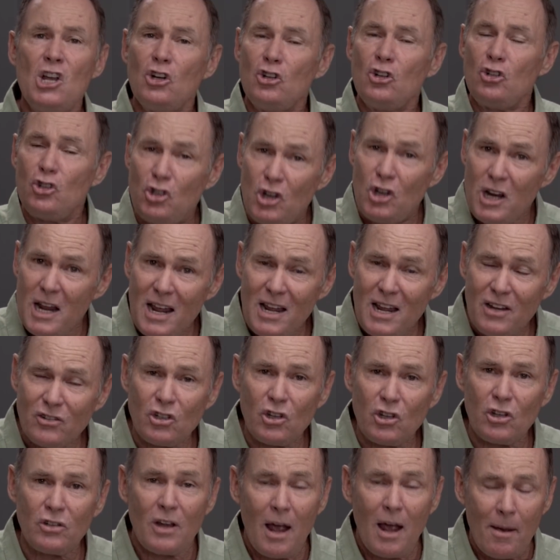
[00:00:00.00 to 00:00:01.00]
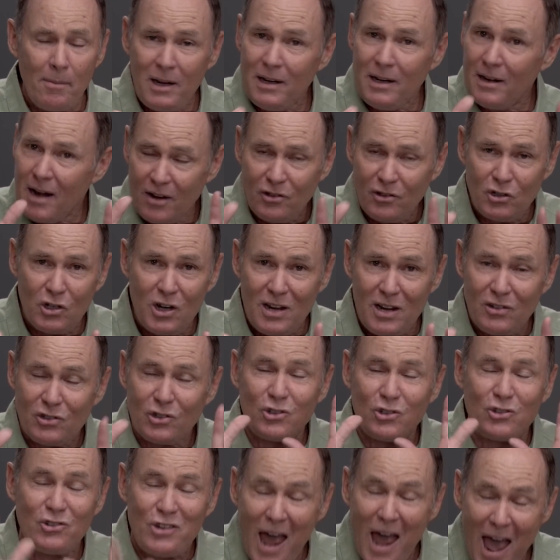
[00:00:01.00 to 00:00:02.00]
David war genauso müde wie
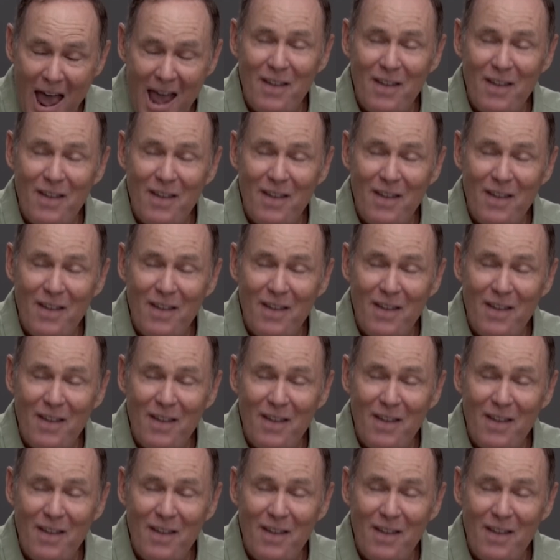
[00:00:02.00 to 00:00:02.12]
sie